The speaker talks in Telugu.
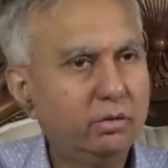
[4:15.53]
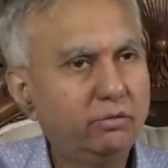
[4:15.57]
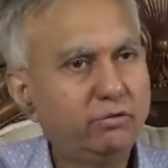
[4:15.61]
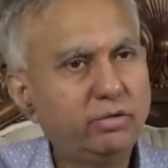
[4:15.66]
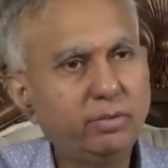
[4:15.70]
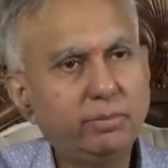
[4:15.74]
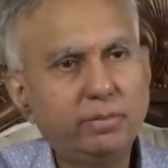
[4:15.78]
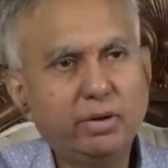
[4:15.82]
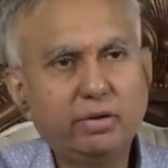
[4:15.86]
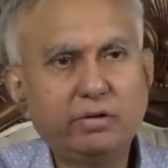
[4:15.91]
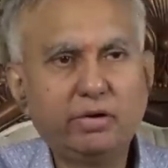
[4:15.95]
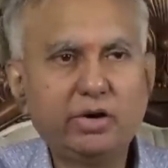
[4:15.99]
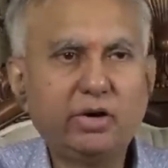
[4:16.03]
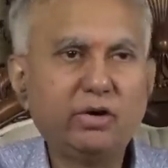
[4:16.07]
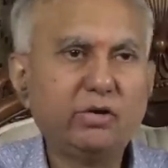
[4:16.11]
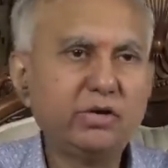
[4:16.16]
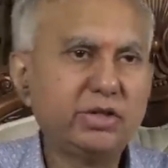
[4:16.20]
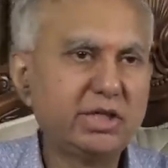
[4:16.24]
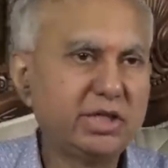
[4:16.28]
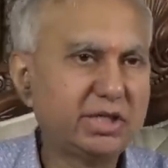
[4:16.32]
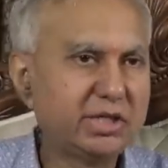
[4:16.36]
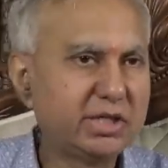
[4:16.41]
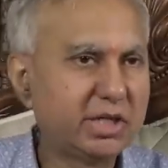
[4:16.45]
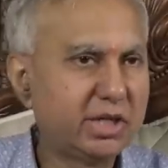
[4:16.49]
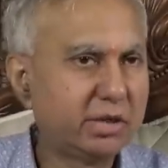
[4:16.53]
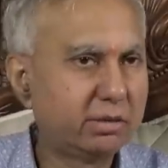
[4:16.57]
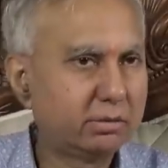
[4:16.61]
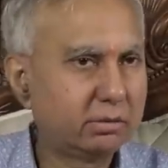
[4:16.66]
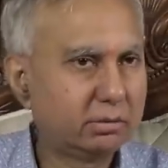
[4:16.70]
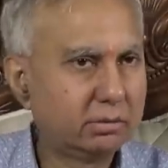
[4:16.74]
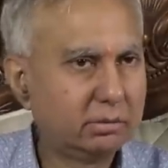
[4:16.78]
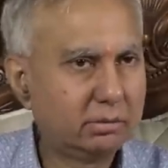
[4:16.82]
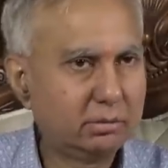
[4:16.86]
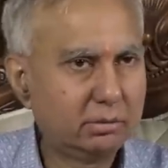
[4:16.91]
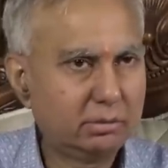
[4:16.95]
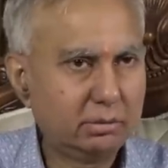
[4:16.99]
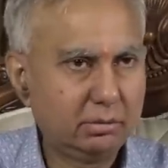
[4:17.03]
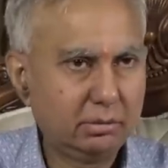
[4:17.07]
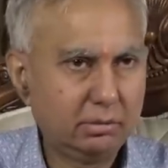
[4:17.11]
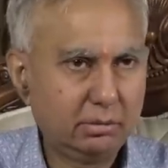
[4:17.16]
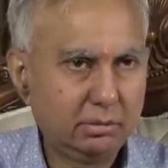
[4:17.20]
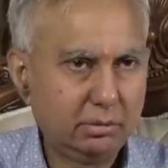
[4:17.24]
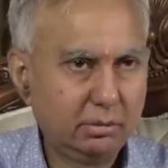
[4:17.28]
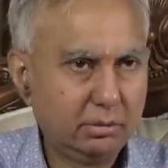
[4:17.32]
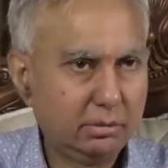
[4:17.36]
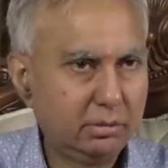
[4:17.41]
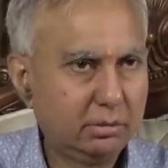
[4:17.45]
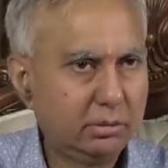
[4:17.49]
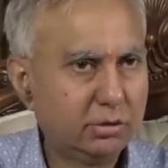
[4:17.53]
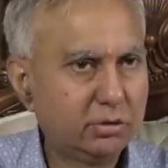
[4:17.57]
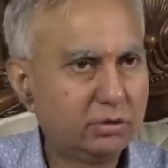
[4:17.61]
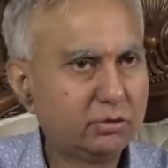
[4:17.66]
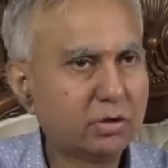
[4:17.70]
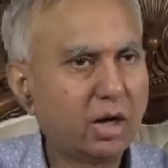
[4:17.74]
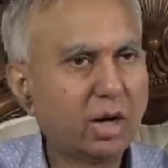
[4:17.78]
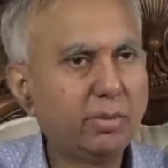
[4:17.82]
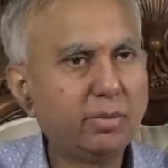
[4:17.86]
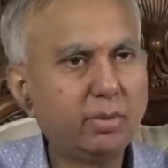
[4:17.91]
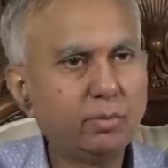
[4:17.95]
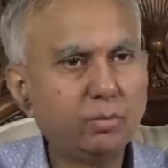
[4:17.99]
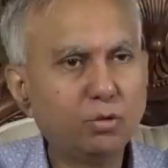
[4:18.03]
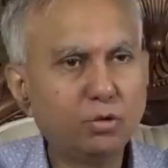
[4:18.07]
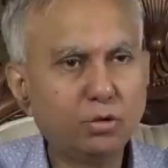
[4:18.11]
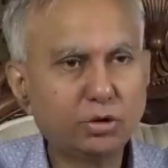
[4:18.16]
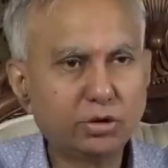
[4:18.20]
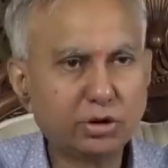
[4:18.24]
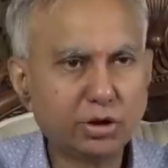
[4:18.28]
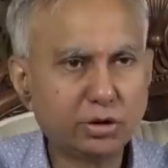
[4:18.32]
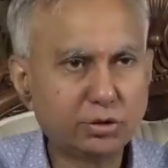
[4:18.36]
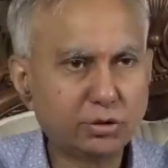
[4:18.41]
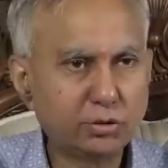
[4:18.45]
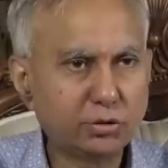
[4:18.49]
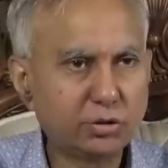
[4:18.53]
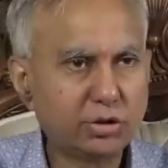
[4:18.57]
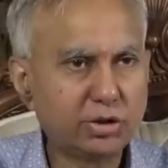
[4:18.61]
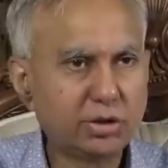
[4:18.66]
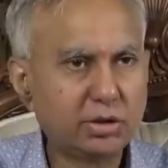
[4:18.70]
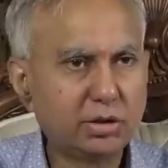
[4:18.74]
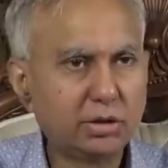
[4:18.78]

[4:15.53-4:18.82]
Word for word: ఫిబ్రవరిలో చేశారు స్వామి ముహూర్తం చూసి